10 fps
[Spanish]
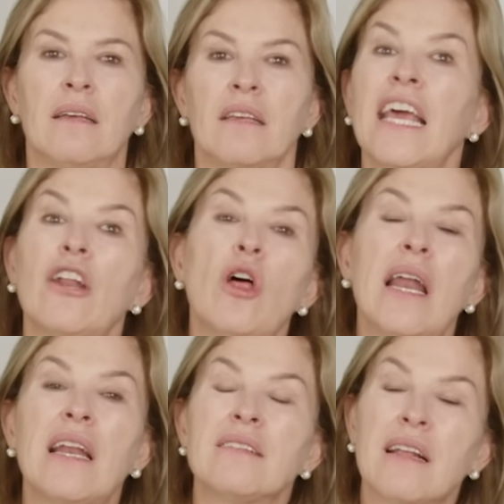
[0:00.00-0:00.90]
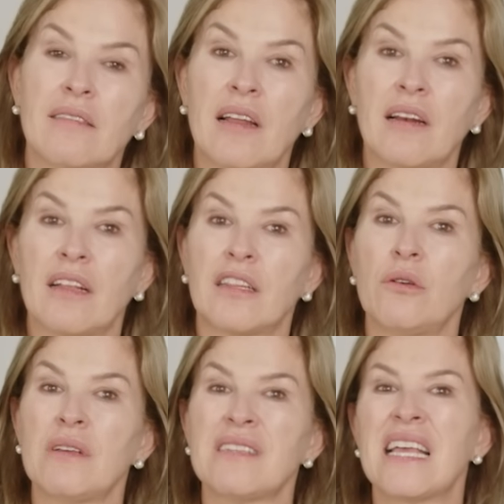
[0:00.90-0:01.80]
Quiero darles
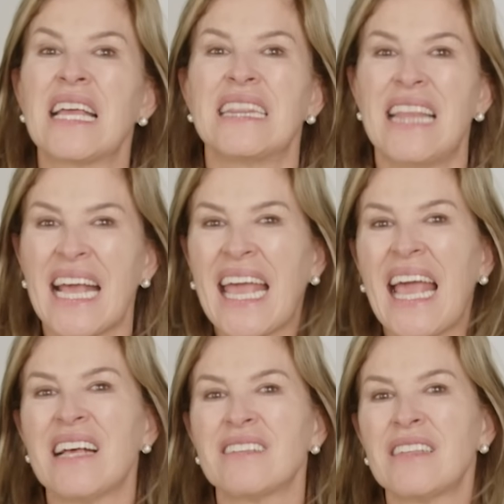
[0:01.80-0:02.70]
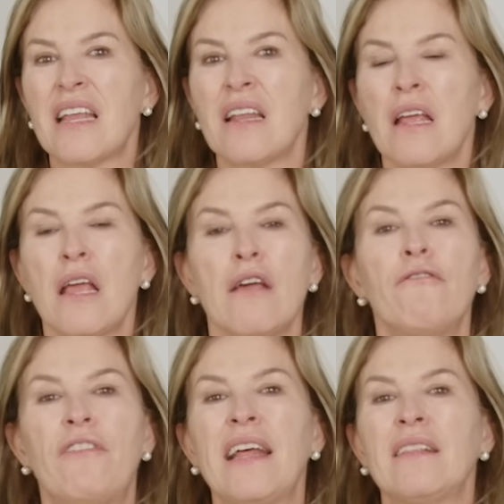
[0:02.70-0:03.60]
alternativas de qué hacer
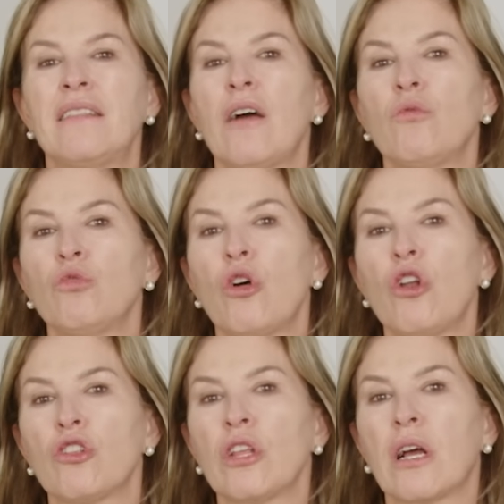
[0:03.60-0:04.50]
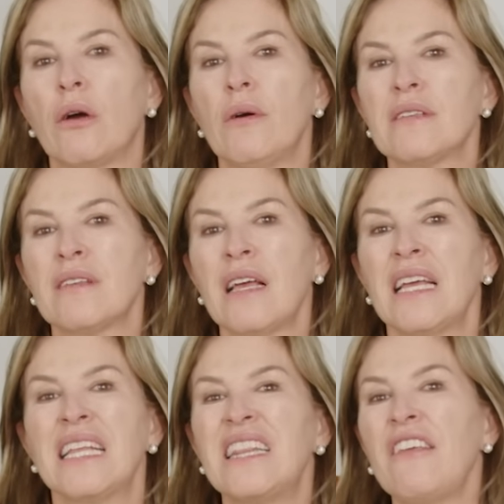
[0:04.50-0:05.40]
frente a un dolor de cabeza
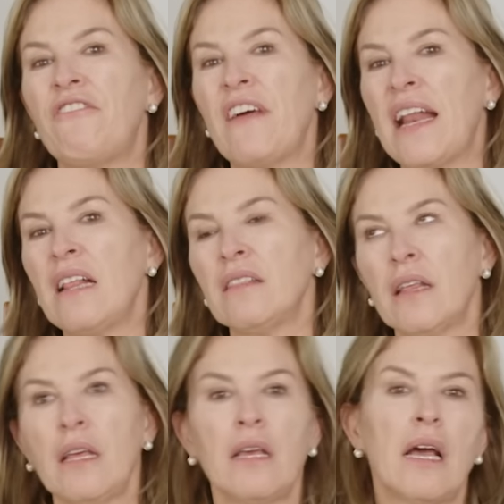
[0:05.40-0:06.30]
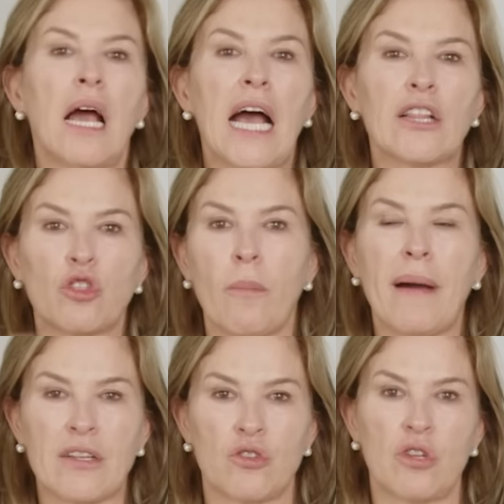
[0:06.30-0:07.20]
diferente a
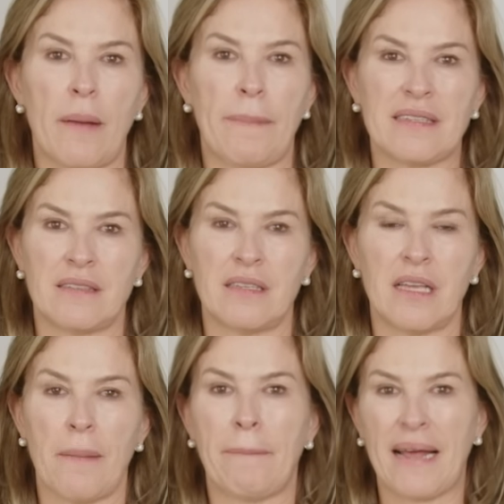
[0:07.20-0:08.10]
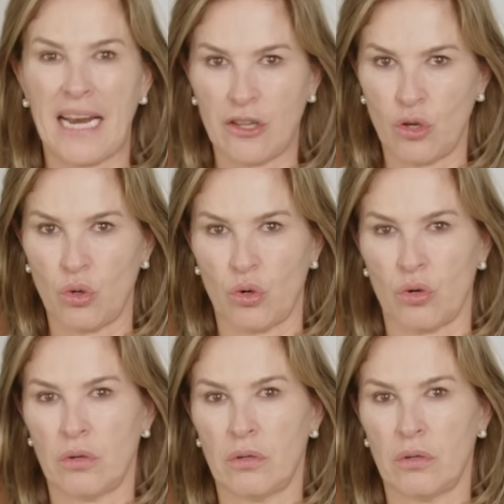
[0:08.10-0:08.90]
tomarse una pastilla para el dolor.